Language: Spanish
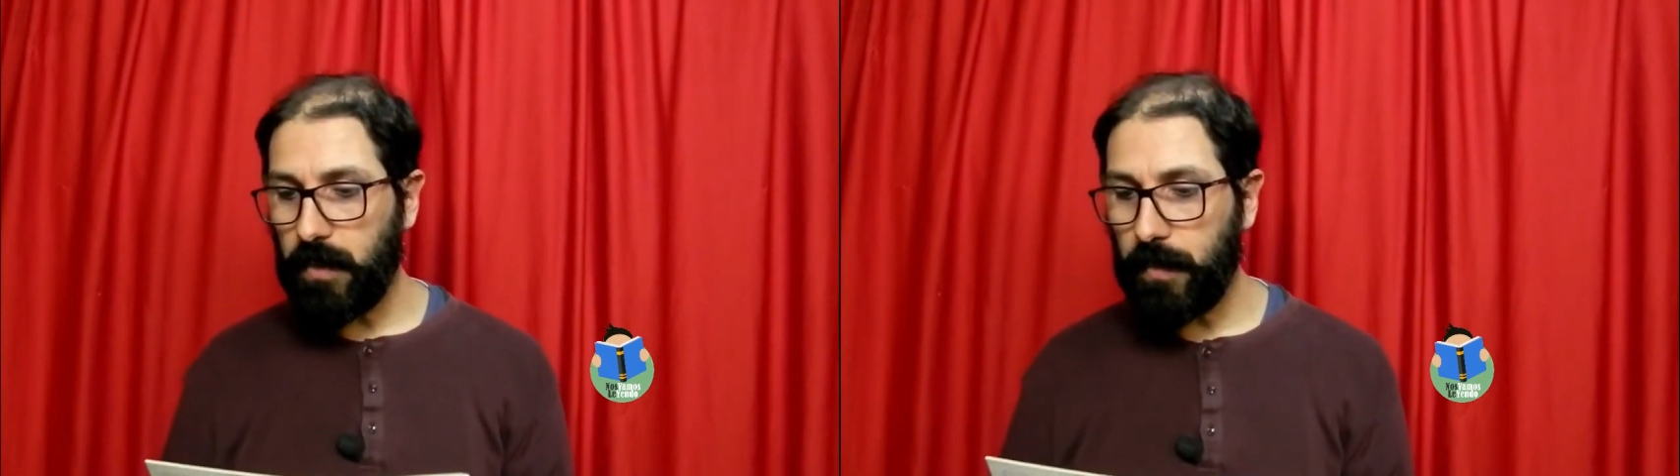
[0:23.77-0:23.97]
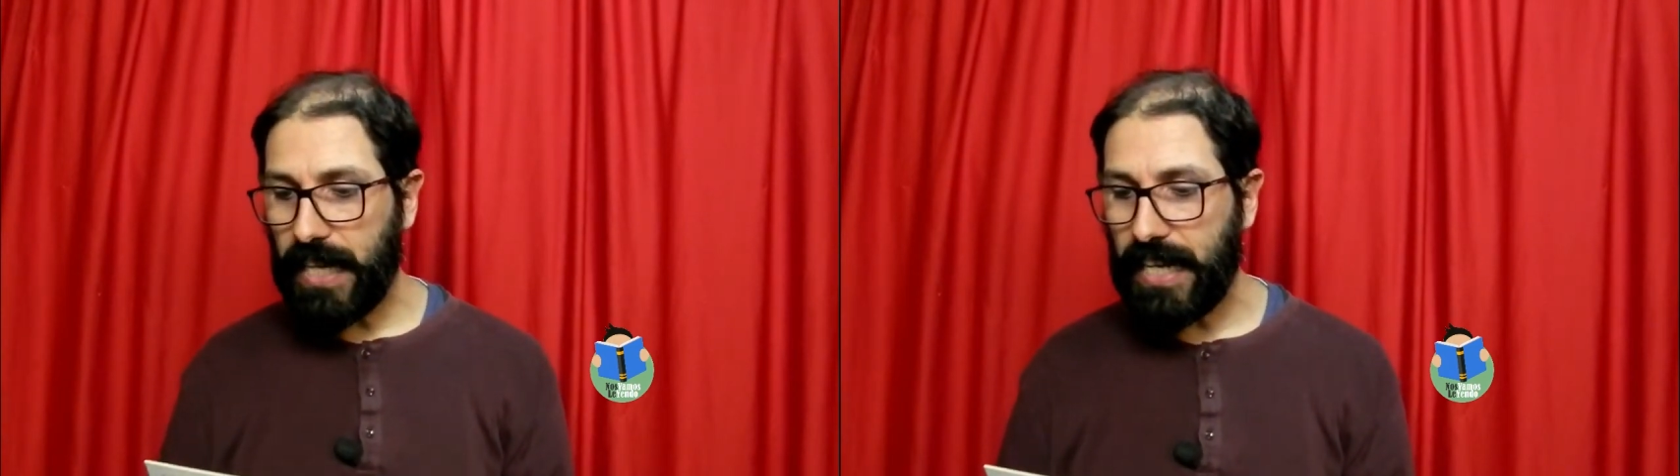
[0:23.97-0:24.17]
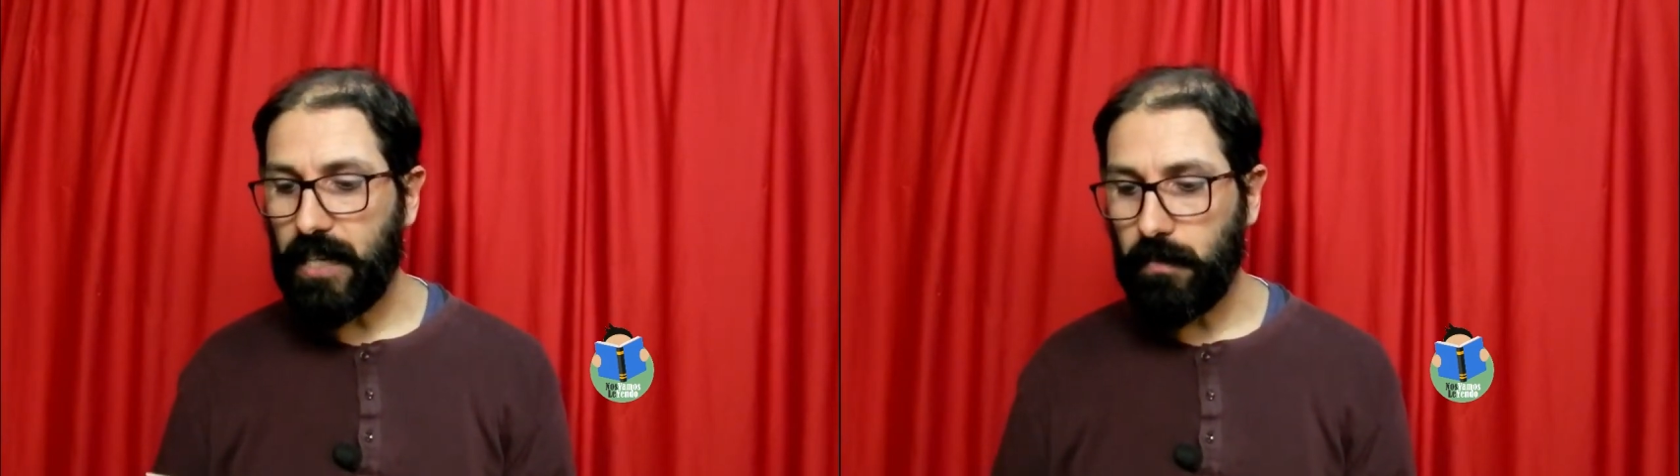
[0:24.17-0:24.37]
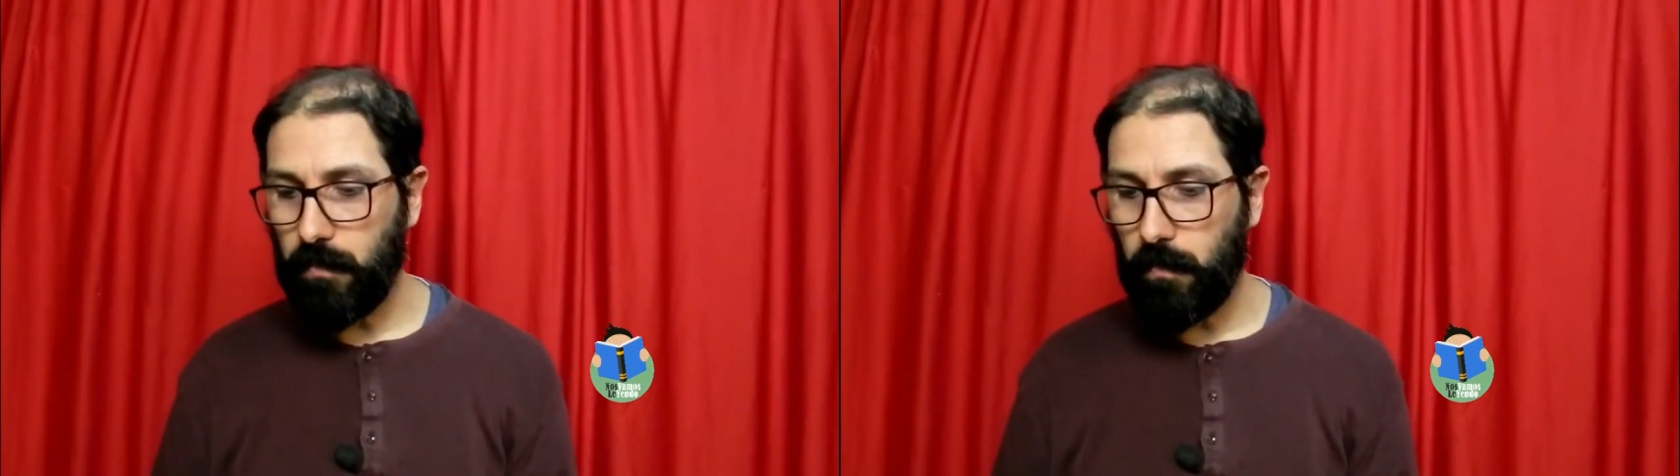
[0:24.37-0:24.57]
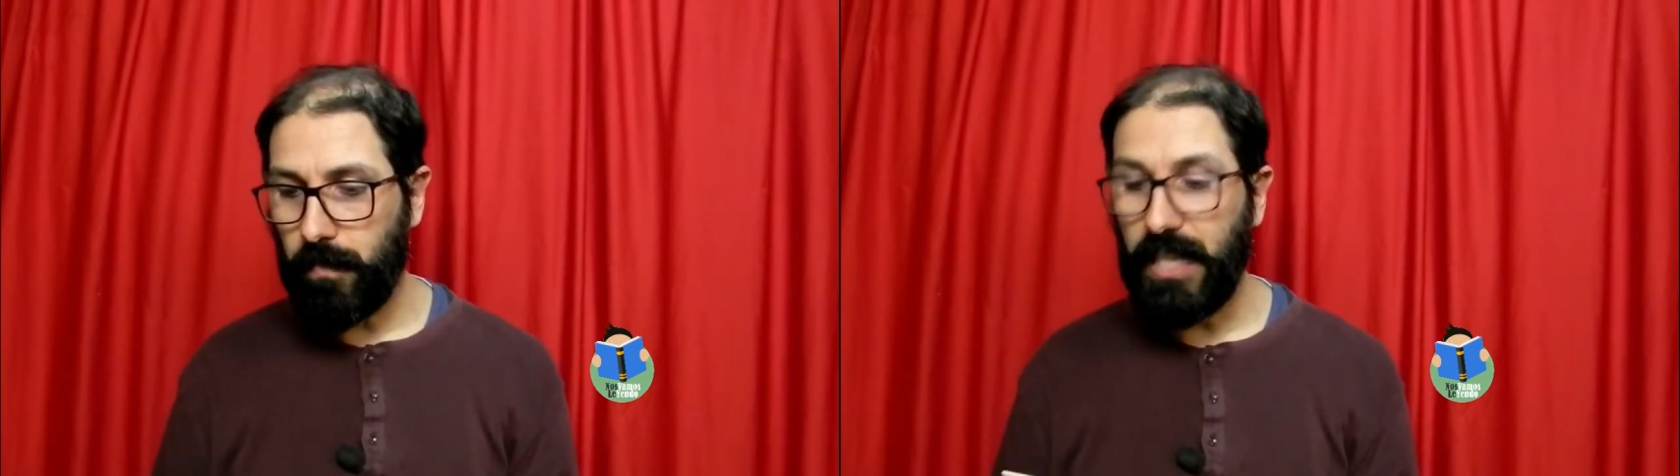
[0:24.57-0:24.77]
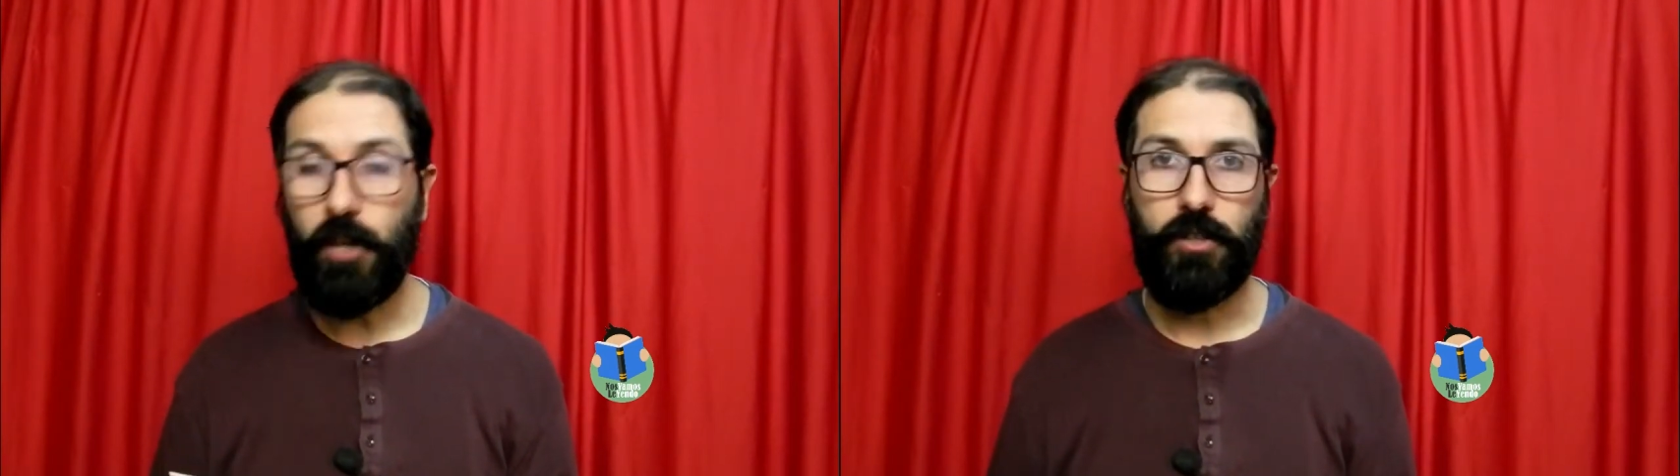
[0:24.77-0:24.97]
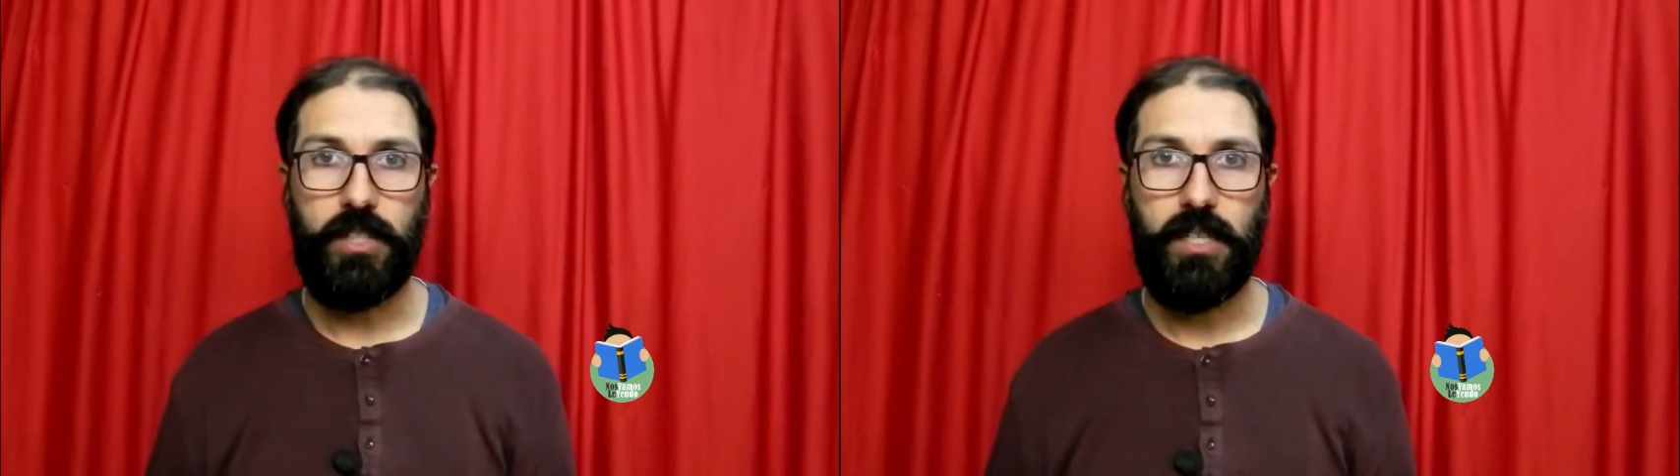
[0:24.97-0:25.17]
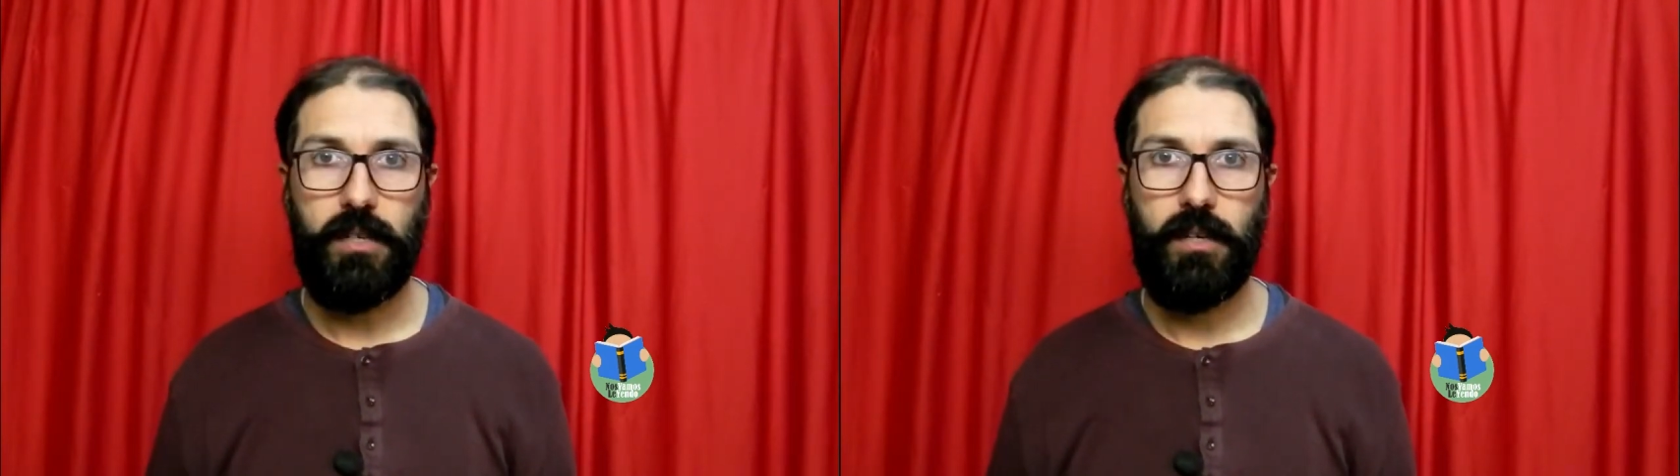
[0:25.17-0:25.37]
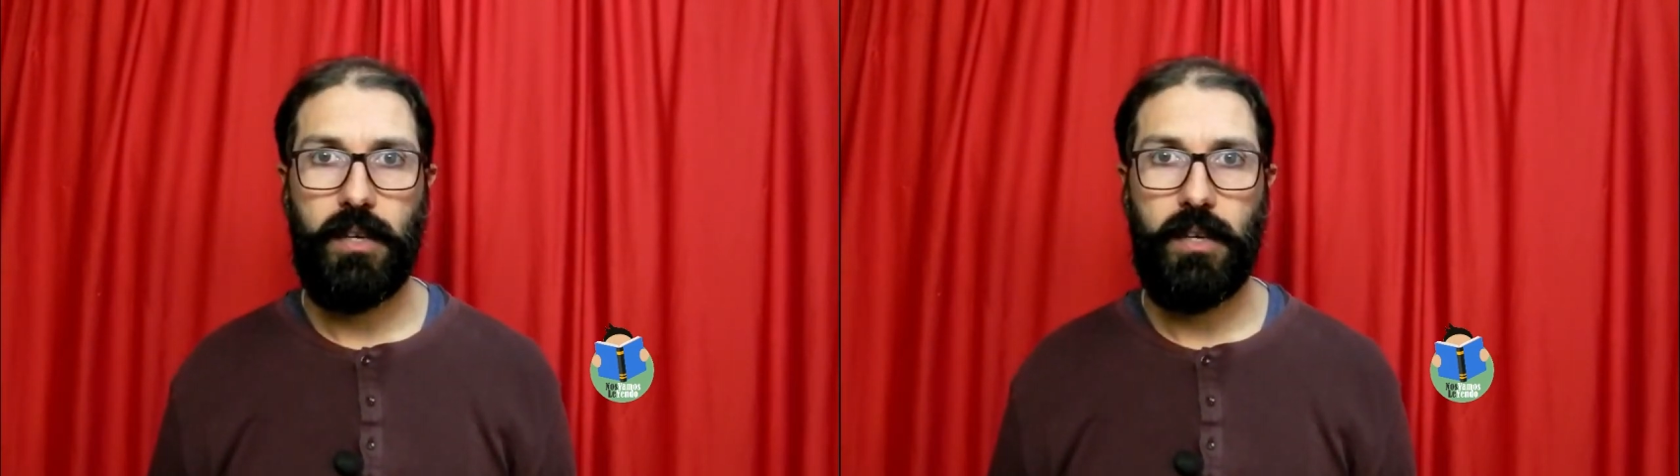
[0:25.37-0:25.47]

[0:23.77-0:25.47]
Viviana Bilotti.